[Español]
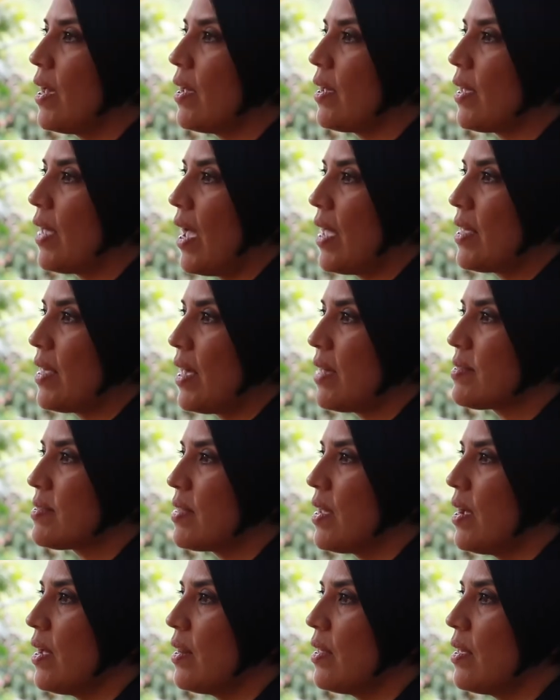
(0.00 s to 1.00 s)
que, hay que
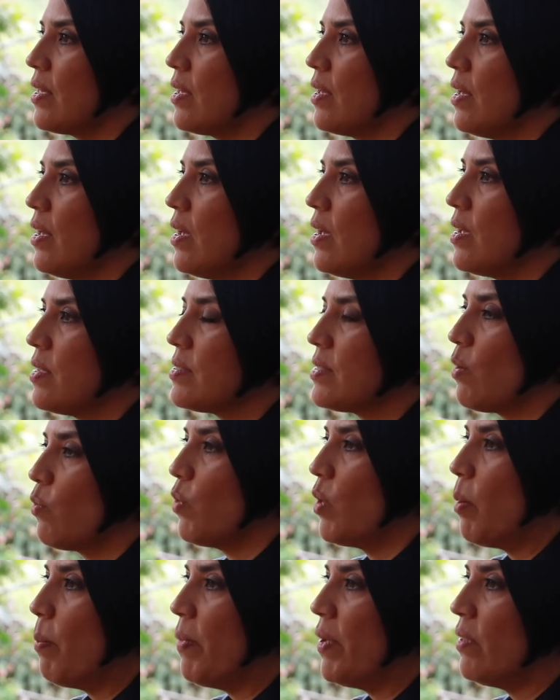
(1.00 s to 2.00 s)
hacer y,
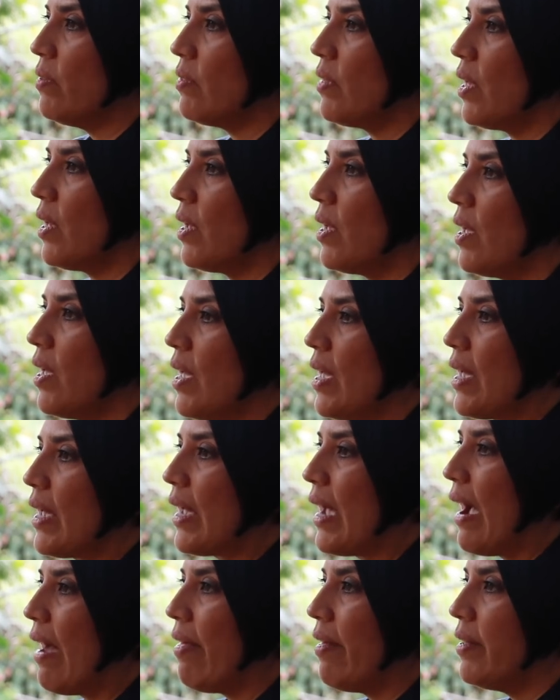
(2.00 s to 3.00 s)
seguramente
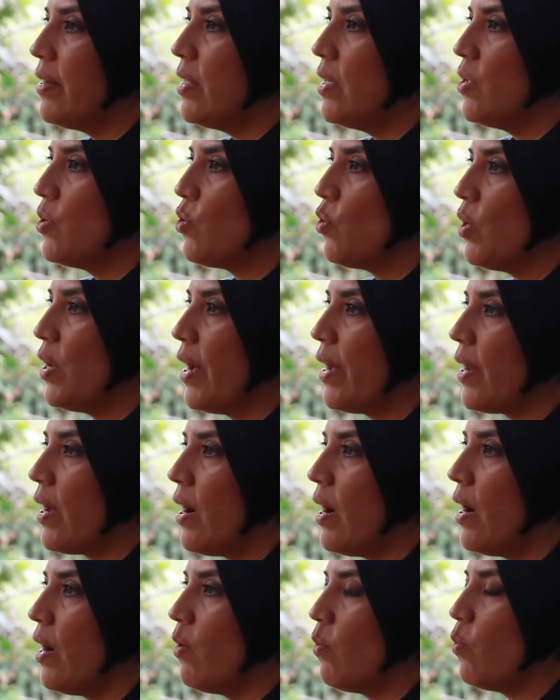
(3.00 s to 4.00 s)
cada niño le
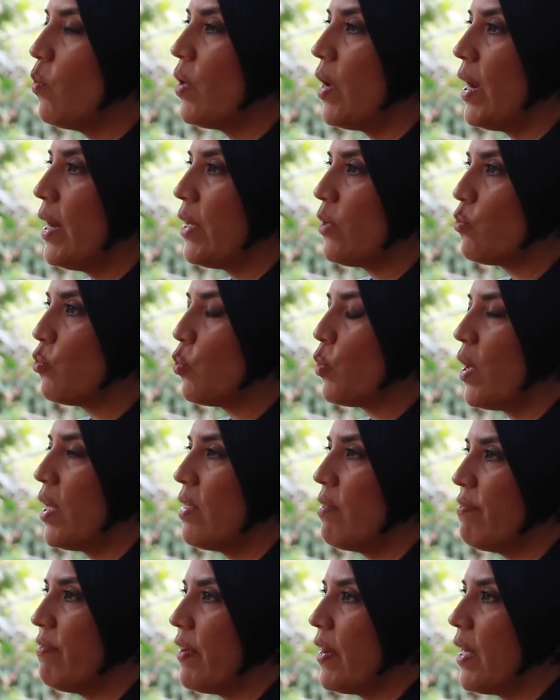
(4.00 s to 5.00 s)
hará una
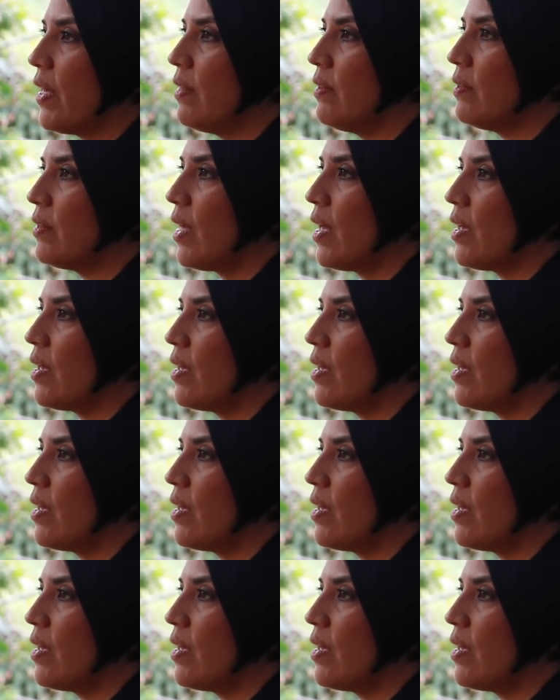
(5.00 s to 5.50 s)
lectura diferente